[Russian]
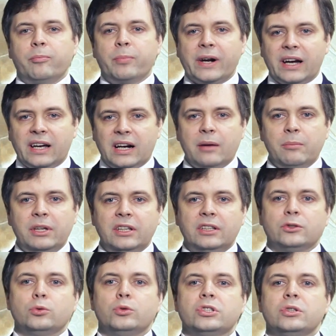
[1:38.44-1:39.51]
в программе,
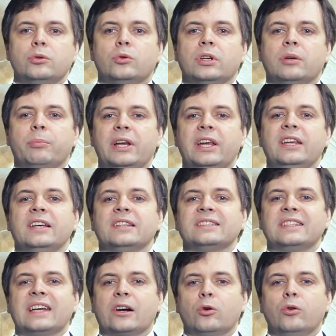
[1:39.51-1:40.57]
несущей укрепление
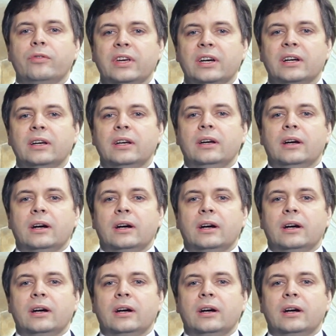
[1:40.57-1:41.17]
здоровья